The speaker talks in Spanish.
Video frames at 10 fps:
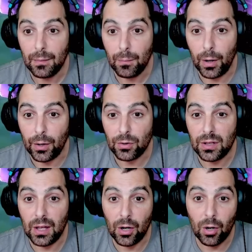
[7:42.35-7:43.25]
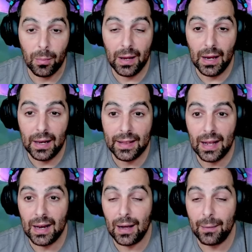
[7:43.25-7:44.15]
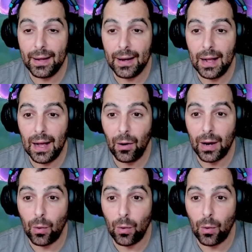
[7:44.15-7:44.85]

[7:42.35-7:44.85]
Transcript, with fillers: Bueno, 5.000 y tal. A ver ahora